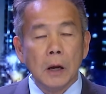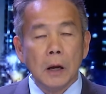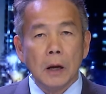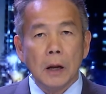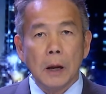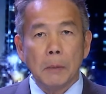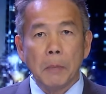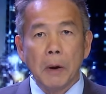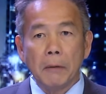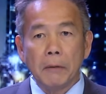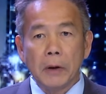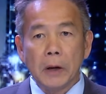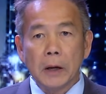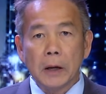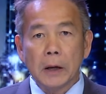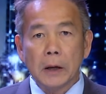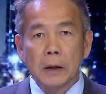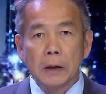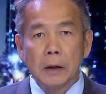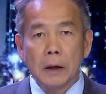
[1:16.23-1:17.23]
À, bởi vì
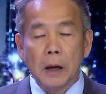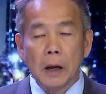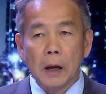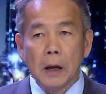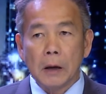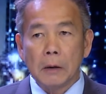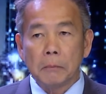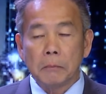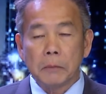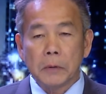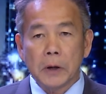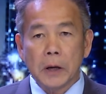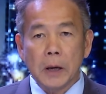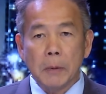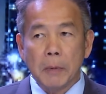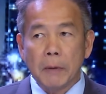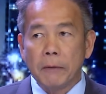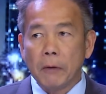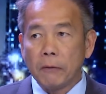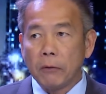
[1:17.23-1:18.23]
à, khi
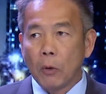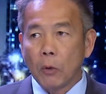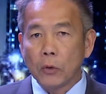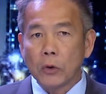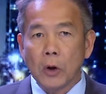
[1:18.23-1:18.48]
mà phục vụ